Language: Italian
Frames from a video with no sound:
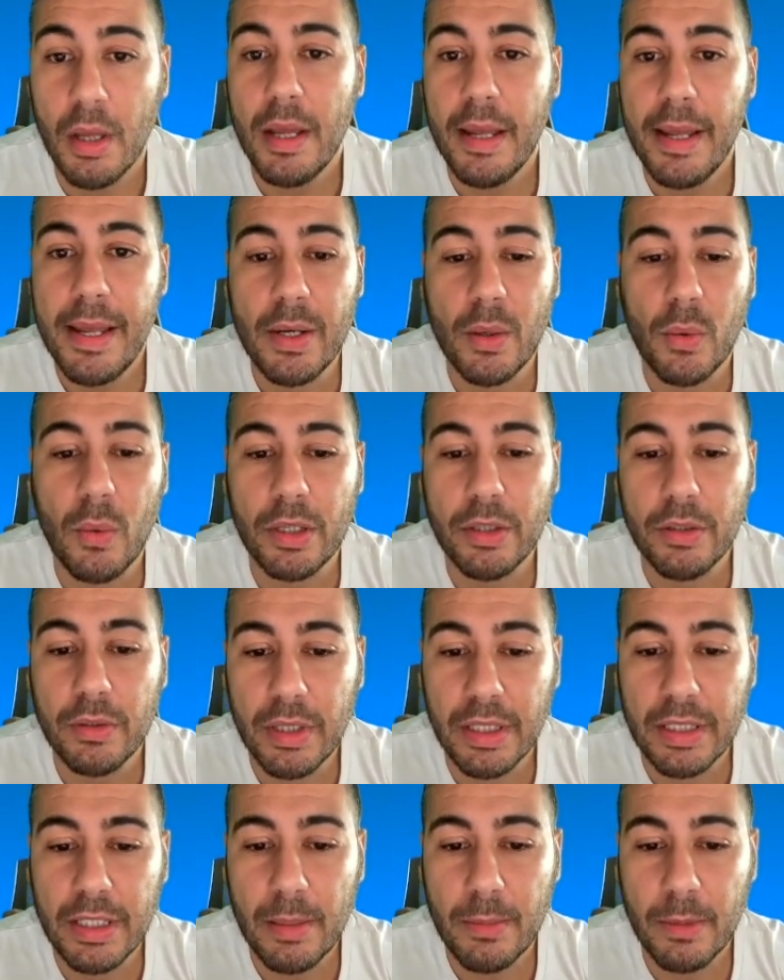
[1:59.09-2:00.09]
e quando
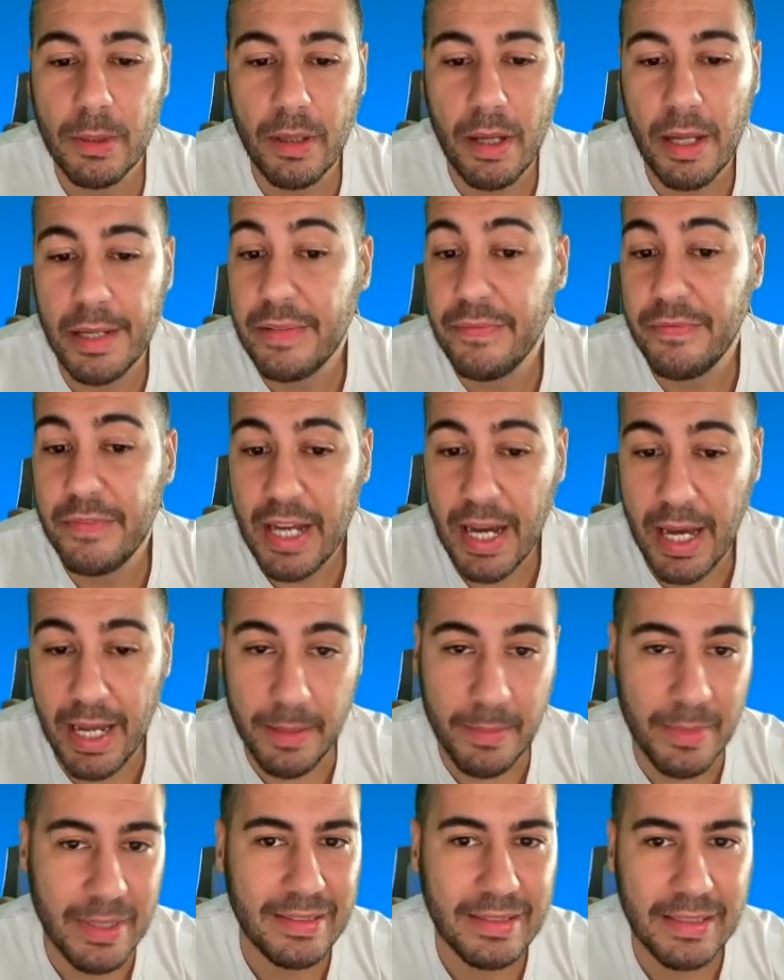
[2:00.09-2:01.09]
noi andiamo ad
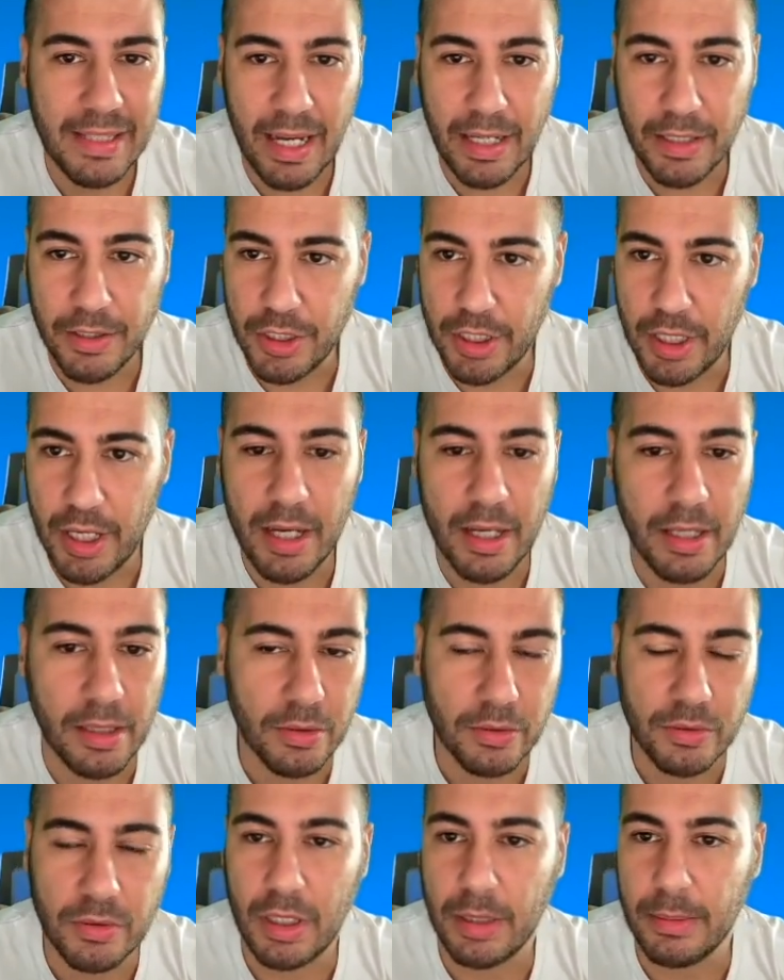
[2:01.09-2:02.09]
inviare messaggi ai
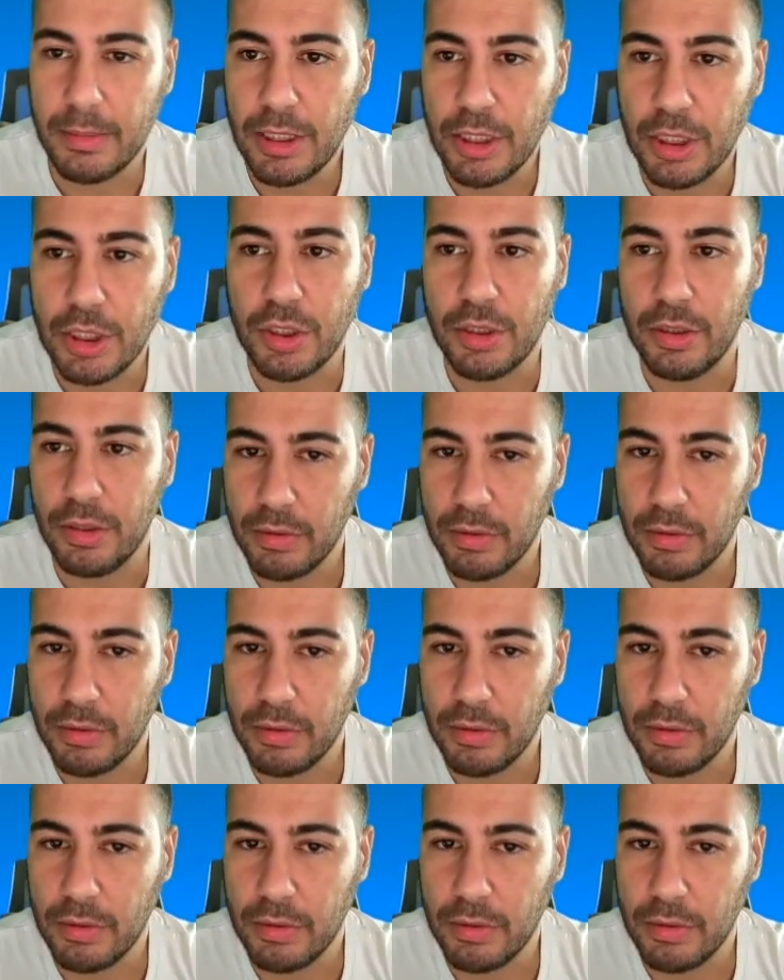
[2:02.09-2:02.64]
nostri amici